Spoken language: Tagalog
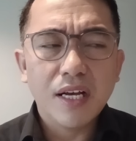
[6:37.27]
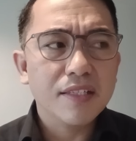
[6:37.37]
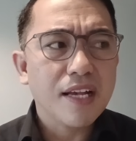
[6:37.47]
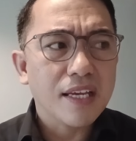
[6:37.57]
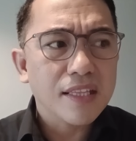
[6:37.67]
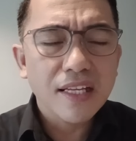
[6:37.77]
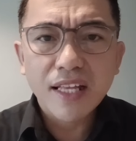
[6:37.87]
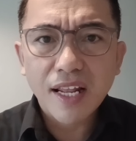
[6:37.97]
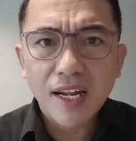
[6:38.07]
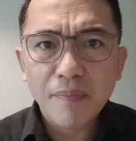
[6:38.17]
ang sakit na
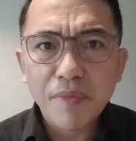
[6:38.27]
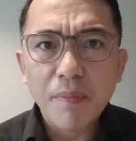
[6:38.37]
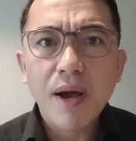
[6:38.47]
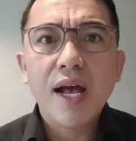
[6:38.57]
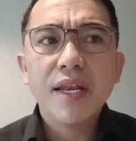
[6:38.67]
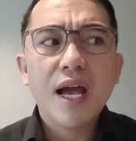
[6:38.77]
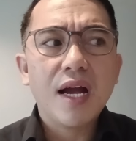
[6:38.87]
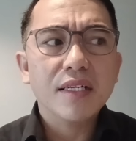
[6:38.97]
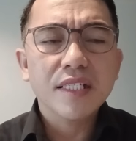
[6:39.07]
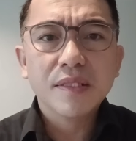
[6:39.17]
nararamdaman,
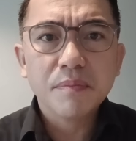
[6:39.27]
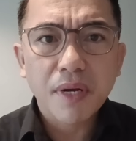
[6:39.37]
ang dis,